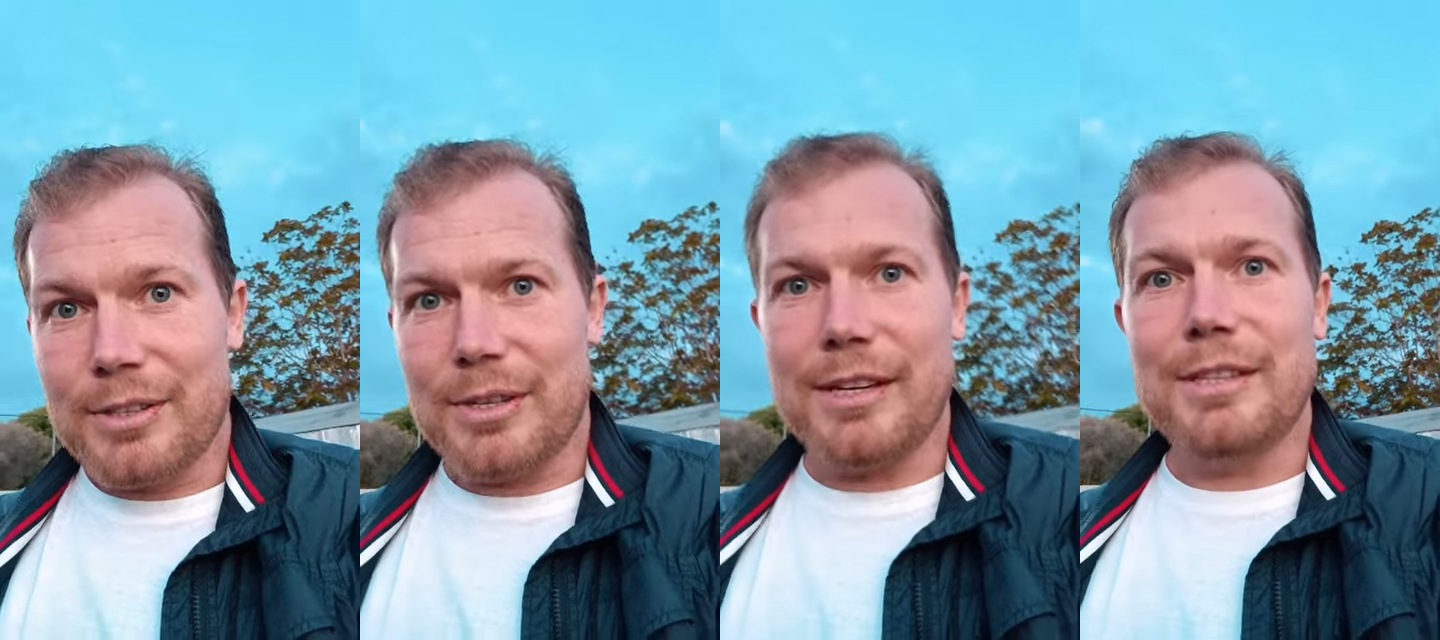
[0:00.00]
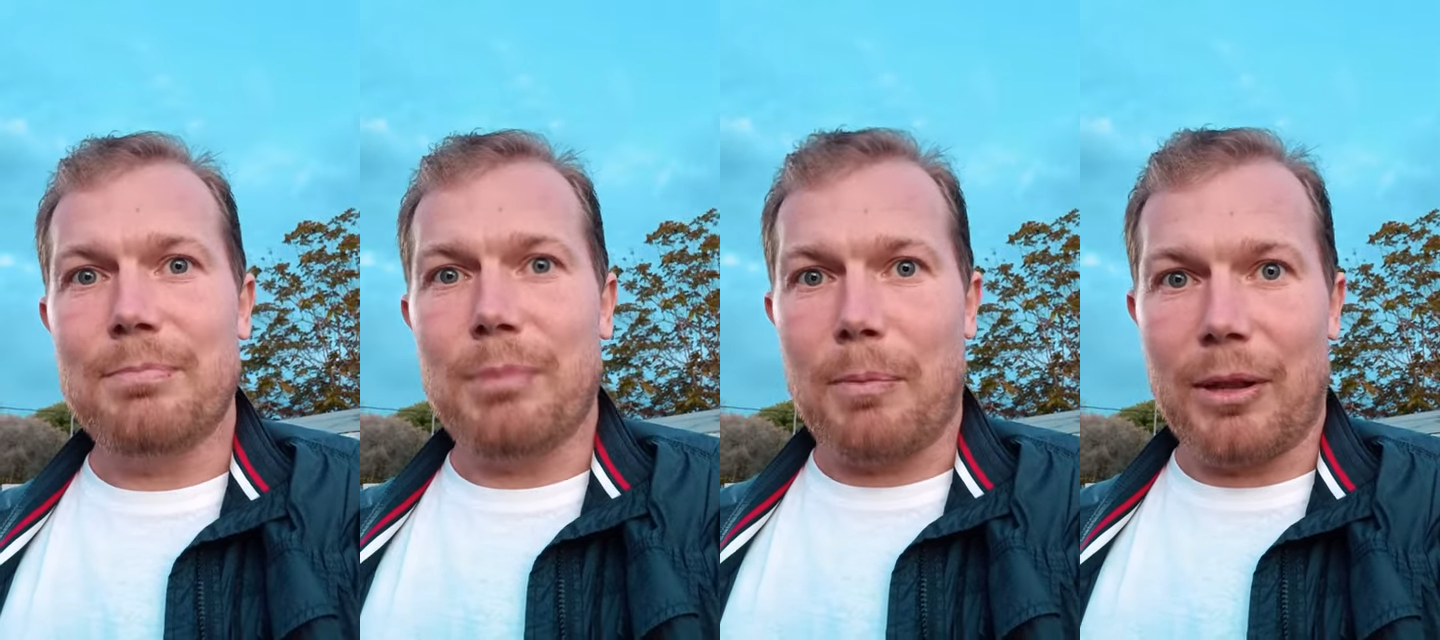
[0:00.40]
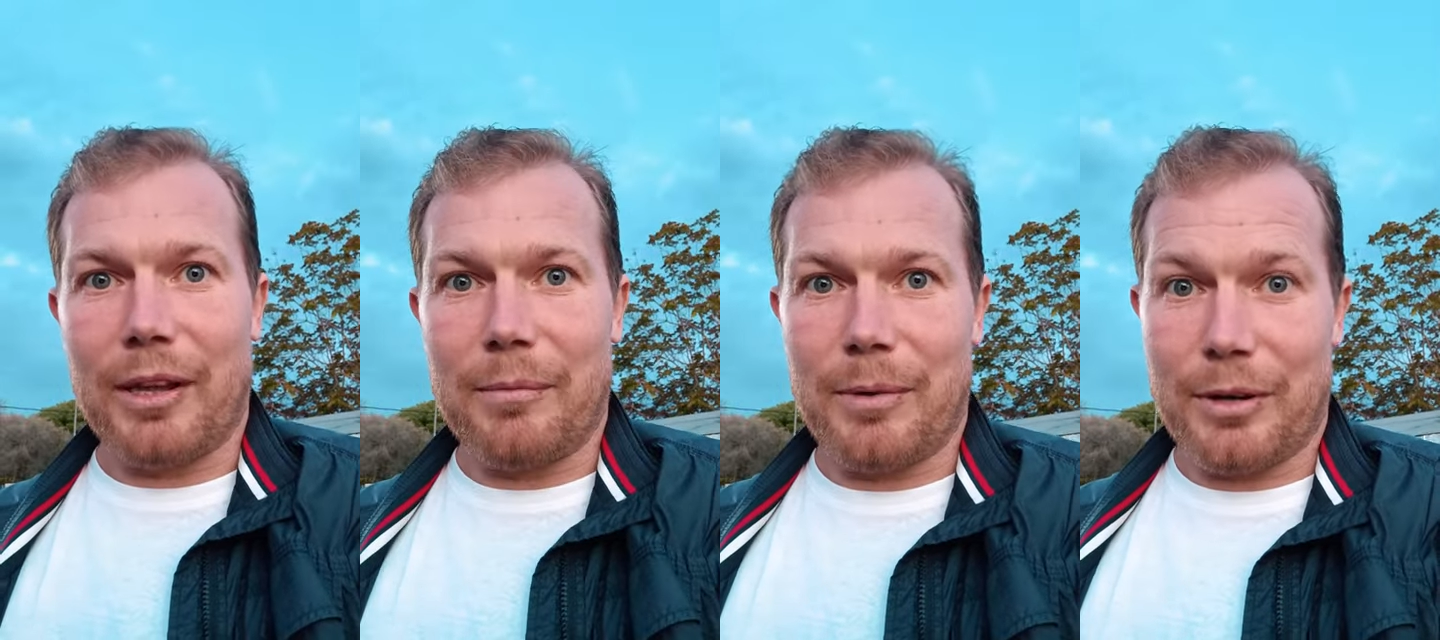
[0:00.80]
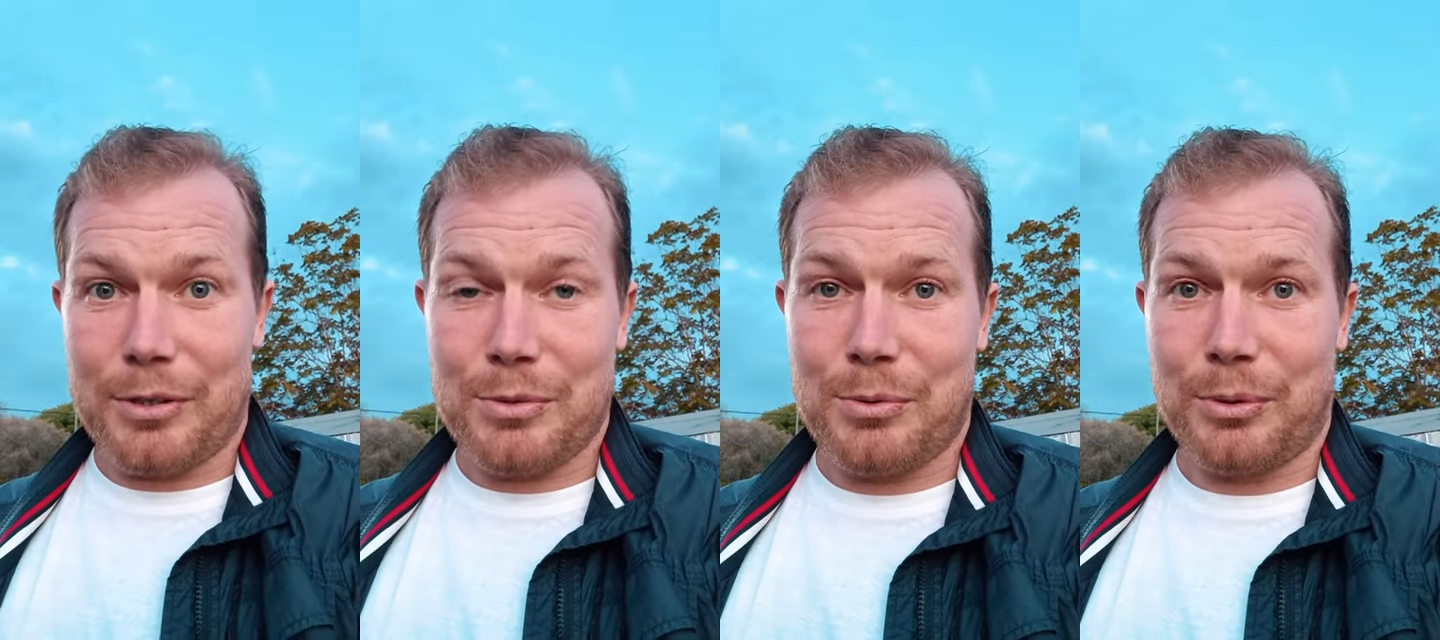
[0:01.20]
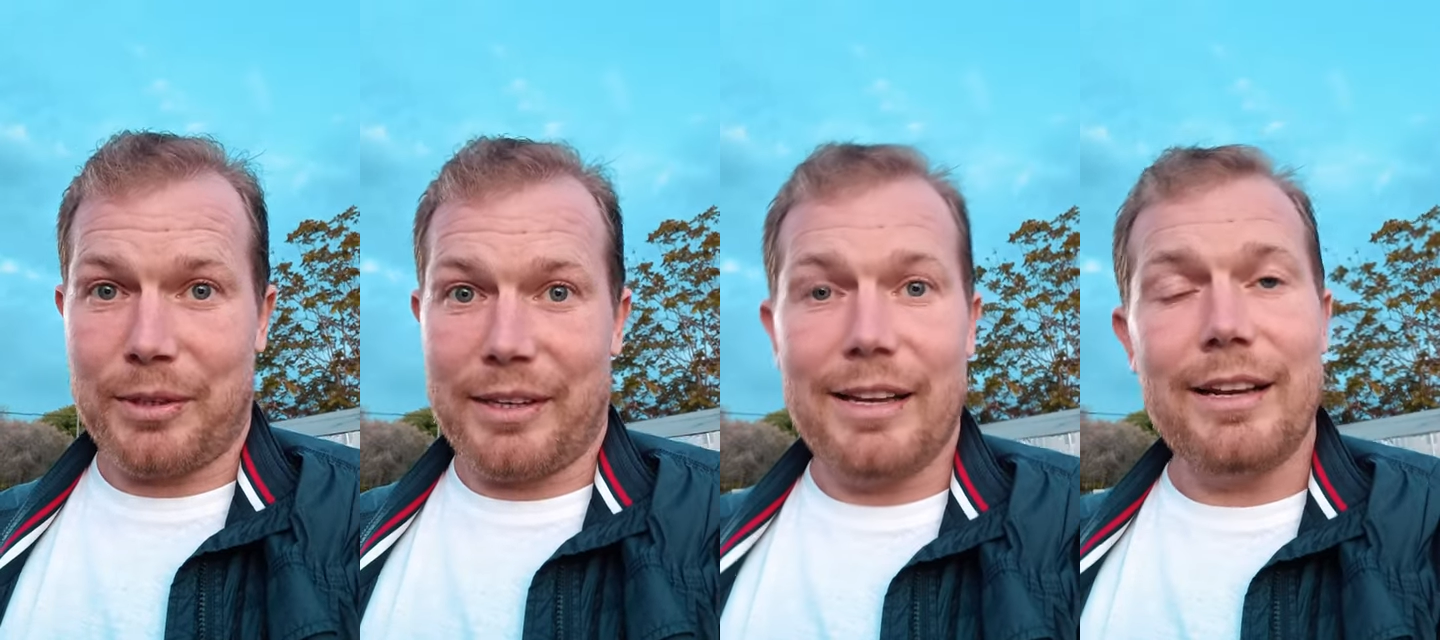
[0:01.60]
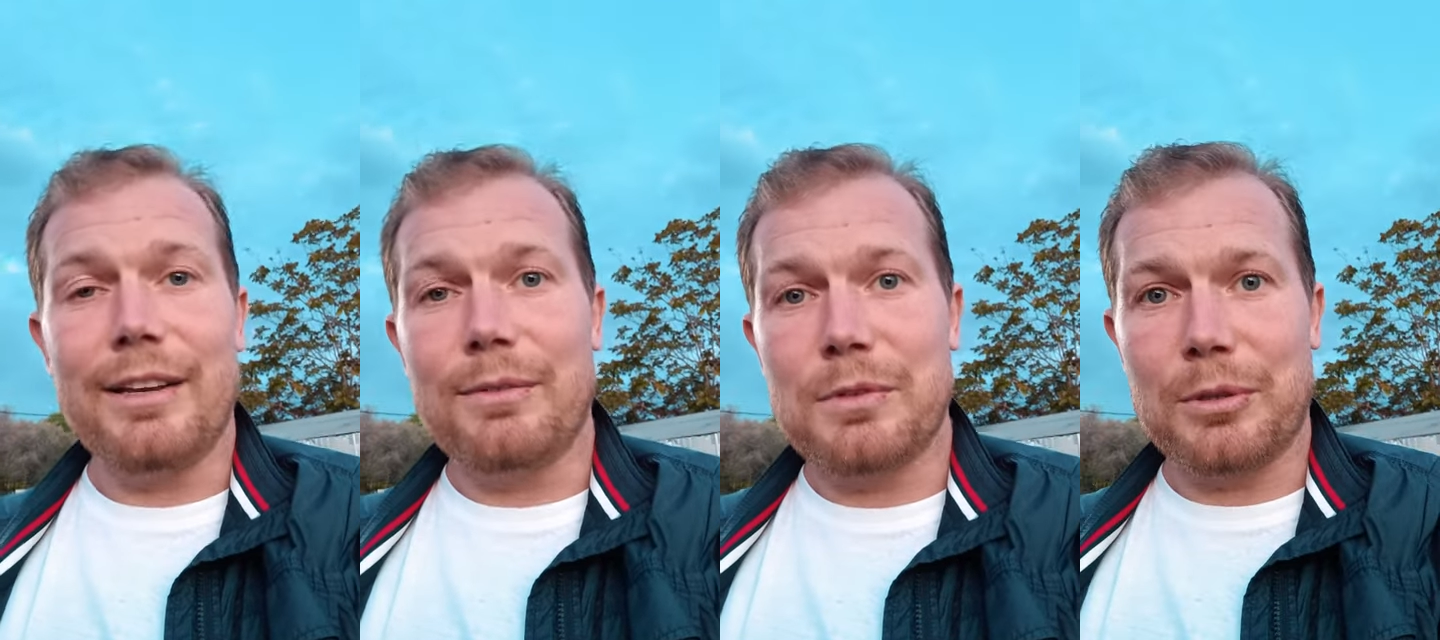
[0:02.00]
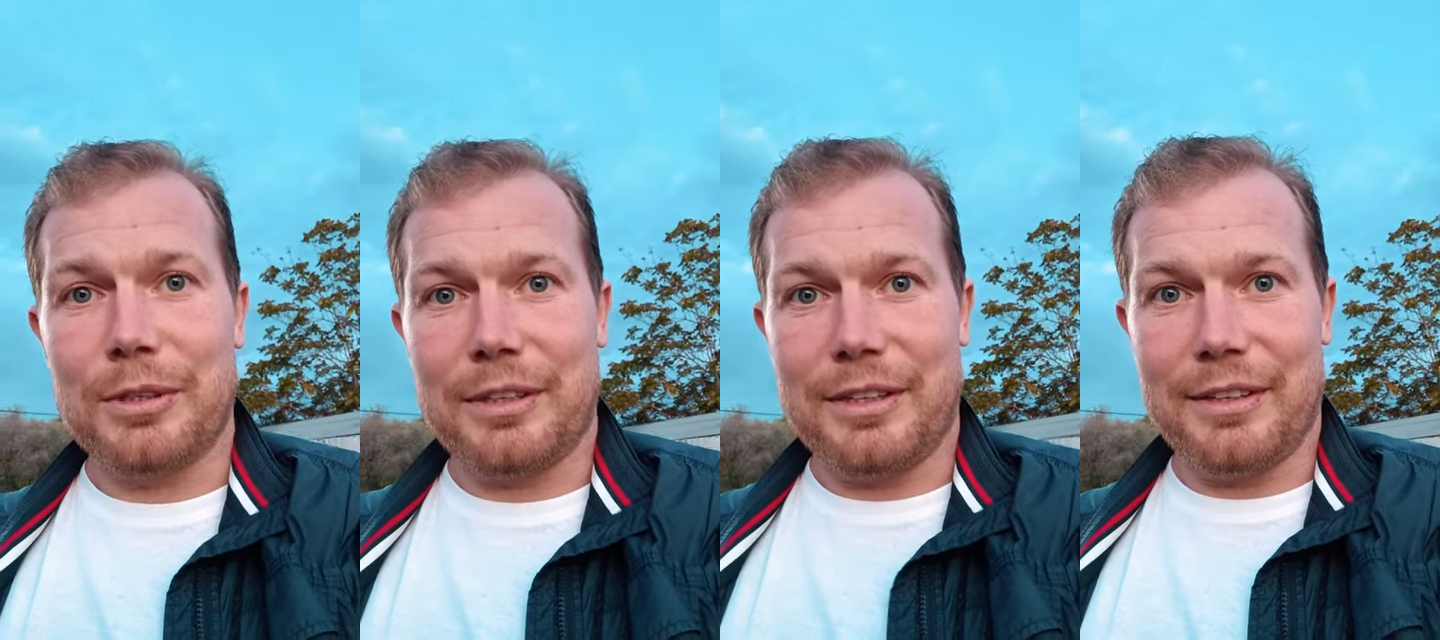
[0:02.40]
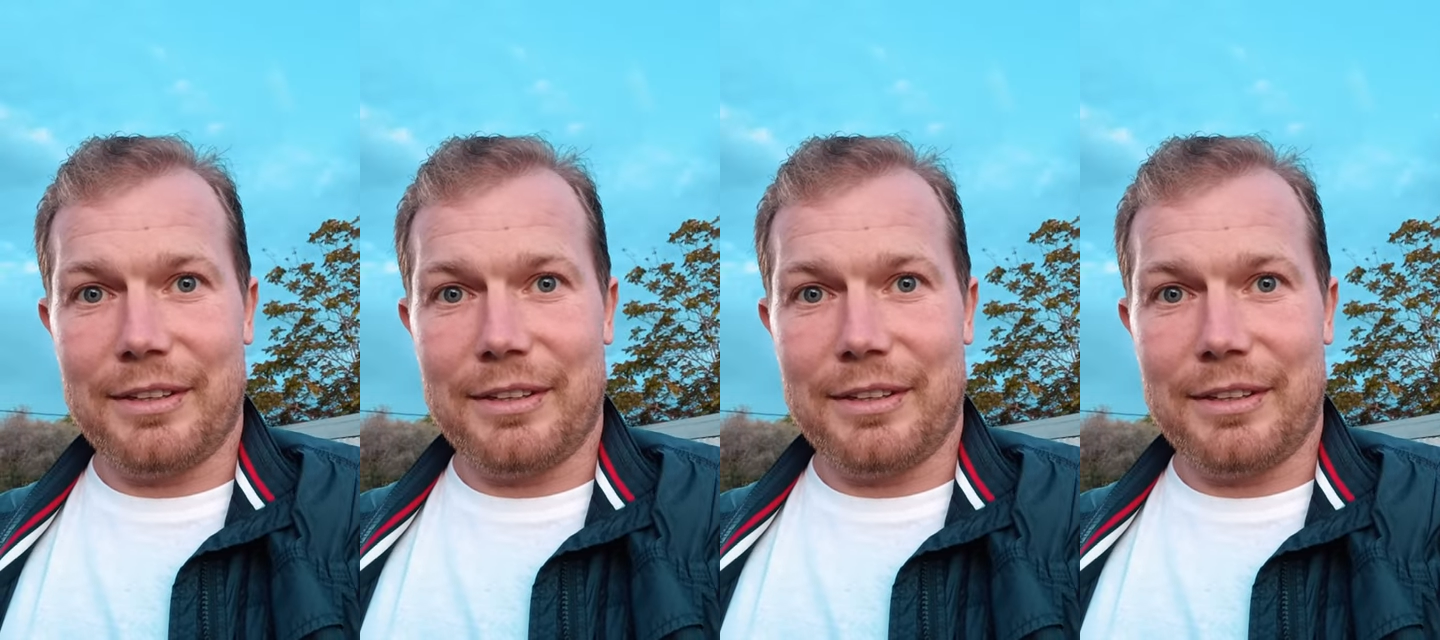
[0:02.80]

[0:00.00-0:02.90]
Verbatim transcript: делить пополам расходы или все-таки,